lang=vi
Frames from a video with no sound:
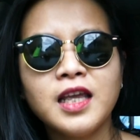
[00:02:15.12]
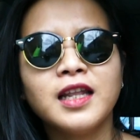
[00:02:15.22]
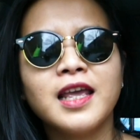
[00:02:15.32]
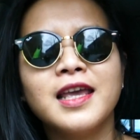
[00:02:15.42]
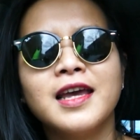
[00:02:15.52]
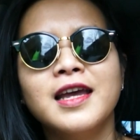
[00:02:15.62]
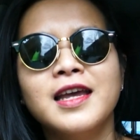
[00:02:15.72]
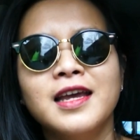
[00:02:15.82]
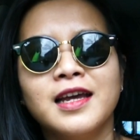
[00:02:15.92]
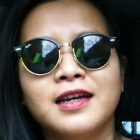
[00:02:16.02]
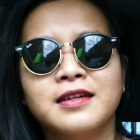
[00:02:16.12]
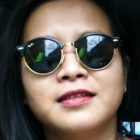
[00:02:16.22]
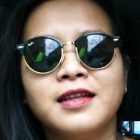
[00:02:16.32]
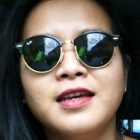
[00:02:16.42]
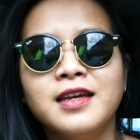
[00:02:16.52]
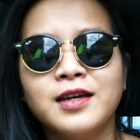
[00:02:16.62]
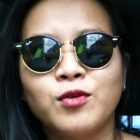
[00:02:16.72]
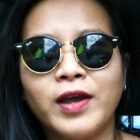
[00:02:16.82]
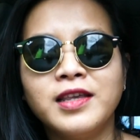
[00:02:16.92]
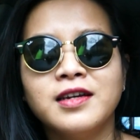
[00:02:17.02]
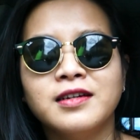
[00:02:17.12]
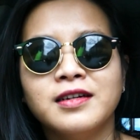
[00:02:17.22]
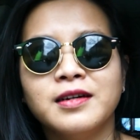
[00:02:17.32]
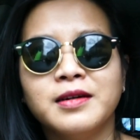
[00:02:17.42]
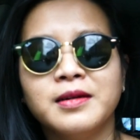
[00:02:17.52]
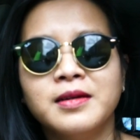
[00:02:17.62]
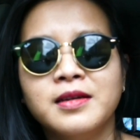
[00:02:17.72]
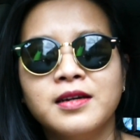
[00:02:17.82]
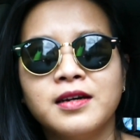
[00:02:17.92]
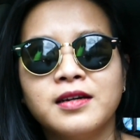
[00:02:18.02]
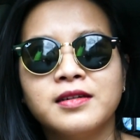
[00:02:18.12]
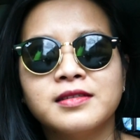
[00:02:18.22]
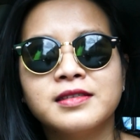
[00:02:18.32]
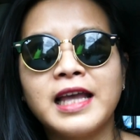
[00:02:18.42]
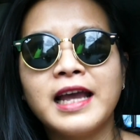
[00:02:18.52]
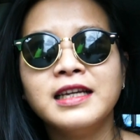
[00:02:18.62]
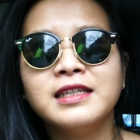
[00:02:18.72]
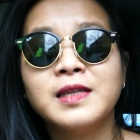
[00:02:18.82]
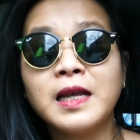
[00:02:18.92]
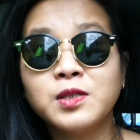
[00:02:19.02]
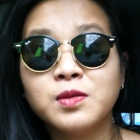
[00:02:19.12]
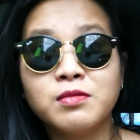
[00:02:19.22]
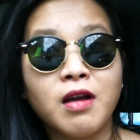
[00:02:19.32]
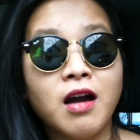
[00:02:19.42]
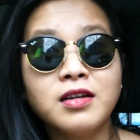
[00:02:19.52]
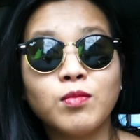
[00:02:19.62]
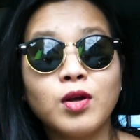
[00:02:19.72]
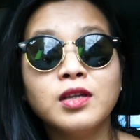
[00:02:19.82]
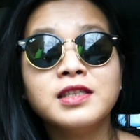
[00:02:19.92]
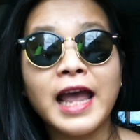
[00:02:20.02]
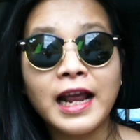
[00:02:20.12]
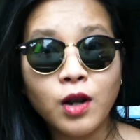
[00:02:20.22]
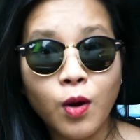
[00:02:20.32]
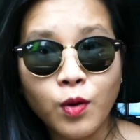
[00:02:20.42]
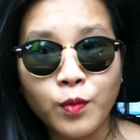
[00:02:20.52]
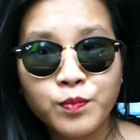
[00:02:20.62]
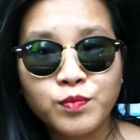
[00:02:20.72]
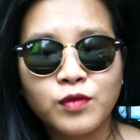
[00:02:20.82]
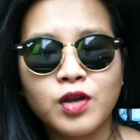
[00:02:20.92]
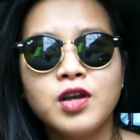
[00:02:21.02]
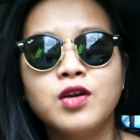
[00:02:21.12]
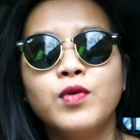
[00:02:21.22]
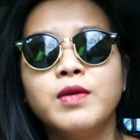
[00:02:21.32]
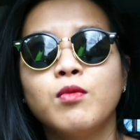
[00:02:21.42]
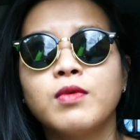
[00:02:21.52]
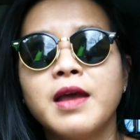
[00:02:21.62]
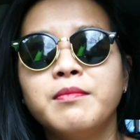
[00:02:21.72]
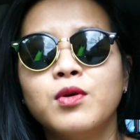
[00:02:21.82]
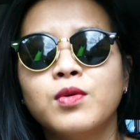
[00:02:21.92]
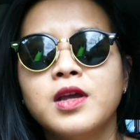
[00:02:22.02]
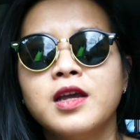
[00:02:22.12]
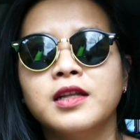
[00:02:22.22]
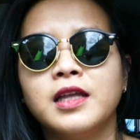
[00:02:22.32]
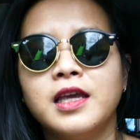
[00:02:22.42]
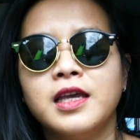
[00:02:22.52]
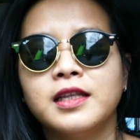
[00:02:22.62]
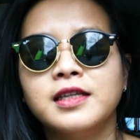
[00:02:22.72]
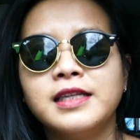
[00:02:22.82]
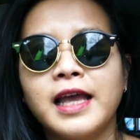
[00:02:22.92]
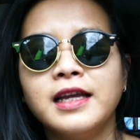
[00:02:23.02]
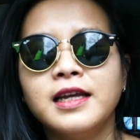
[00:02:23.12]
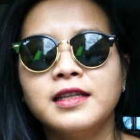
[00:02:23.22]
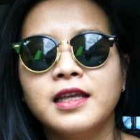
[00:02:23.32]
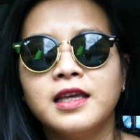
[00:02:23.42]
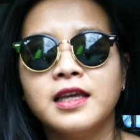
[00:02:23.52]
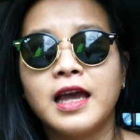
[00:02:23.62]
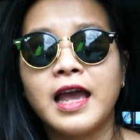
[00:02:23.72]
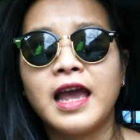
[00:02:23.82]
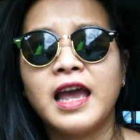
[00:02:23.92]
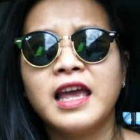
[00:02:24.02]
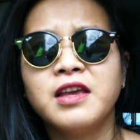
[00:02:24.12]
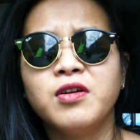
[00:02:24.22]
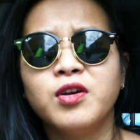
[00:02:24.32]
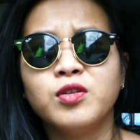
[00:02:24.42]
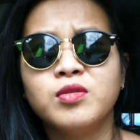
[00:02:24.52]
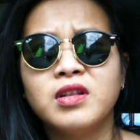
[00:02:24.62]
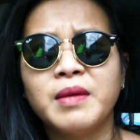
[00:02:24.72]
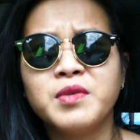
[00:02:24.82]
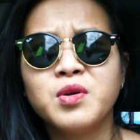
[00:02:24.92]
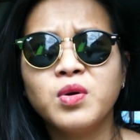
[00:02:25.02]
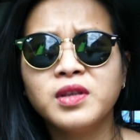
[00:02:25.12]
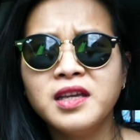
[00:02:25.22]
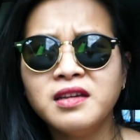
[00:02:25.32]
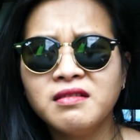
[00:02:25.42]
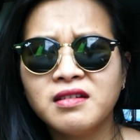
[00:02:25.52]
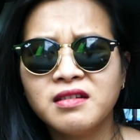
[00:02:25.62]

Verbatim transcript: Thì tới khoảng chừng sáng ở trong đó tới sáng luôn, coi như nguyên một đêm luôn. Thì tới sáng á, thì hai người làm như có tiếng